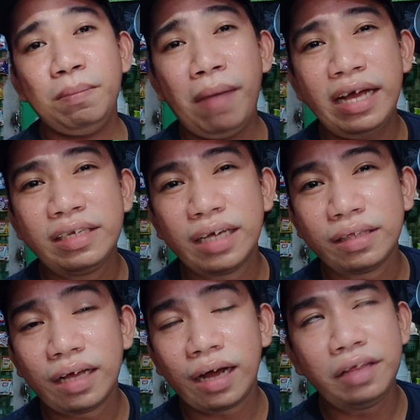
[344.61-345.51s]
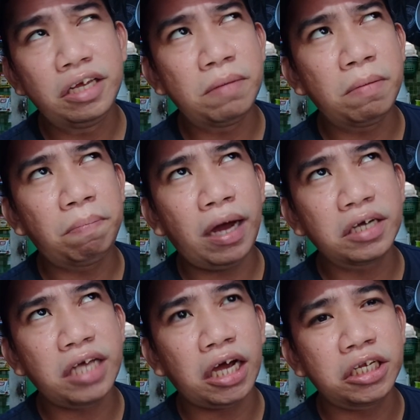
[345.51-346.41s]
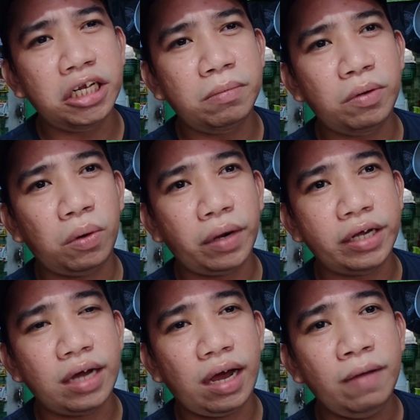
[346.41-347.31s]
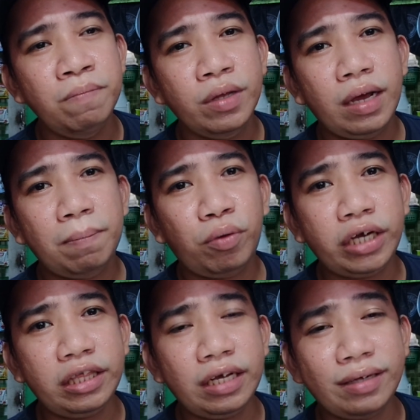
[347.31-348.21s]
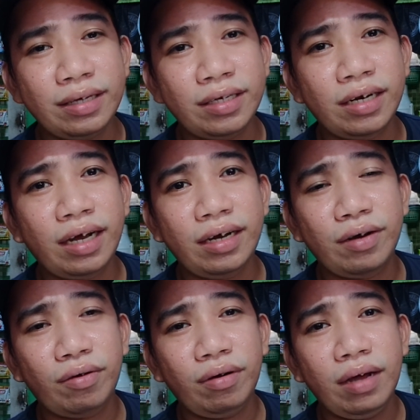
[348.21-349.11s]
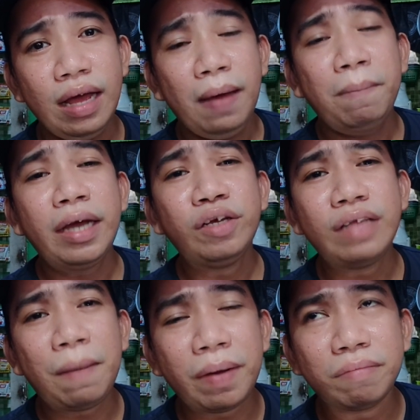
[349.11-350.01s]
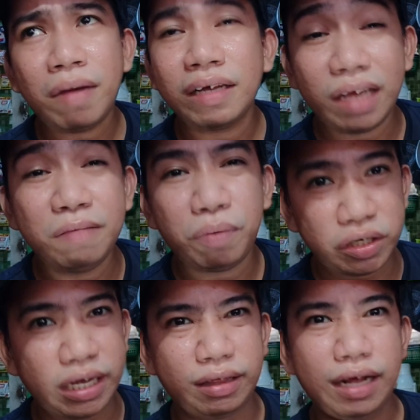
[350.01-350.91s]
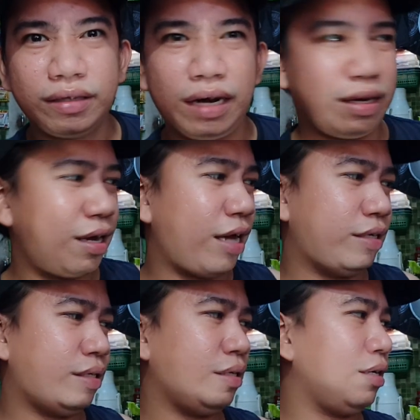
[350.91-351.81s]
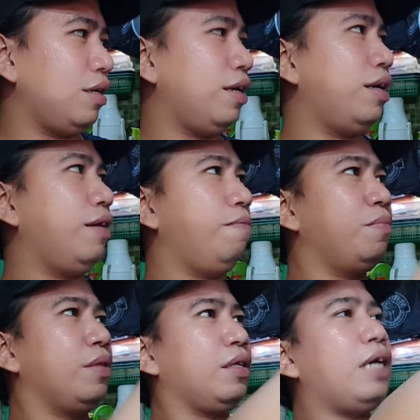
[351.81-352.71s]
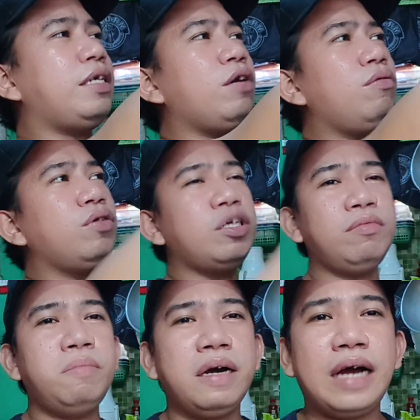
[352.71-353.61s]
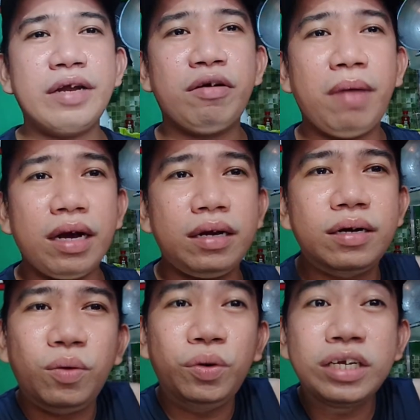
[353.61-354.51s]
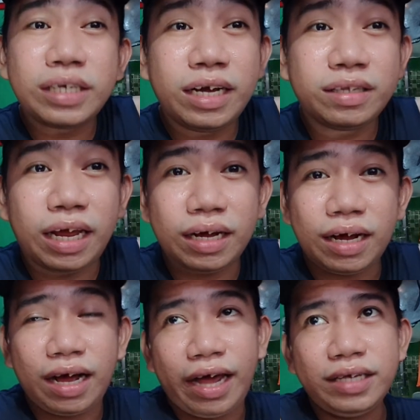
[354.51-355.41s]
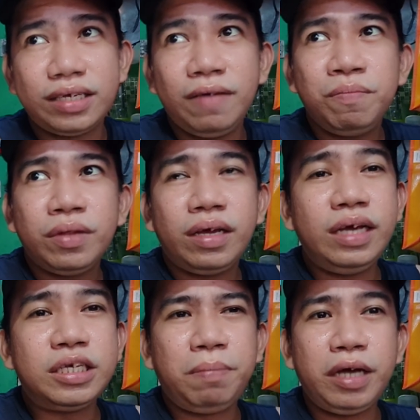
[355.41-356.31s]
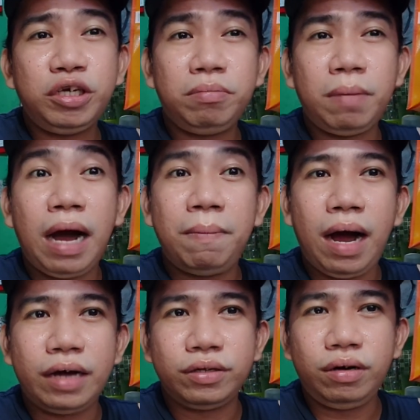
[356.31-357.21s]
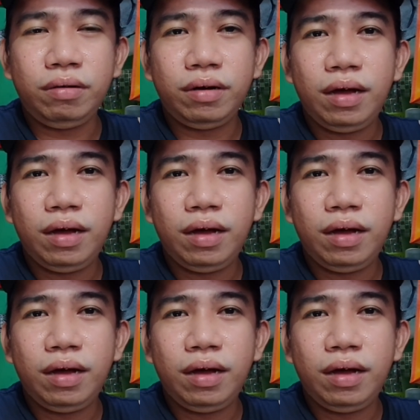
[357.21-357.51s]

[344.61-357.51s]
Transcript: mindset na, hindi naman parang sa akin, hindi naman okay na, porkit nag-tricycle ka na, no? medyo dapat mga 10% lang talaga guys. Kasi kung gusto mo mag ano, mag wholesale talaga guys, is medyo mababa ano.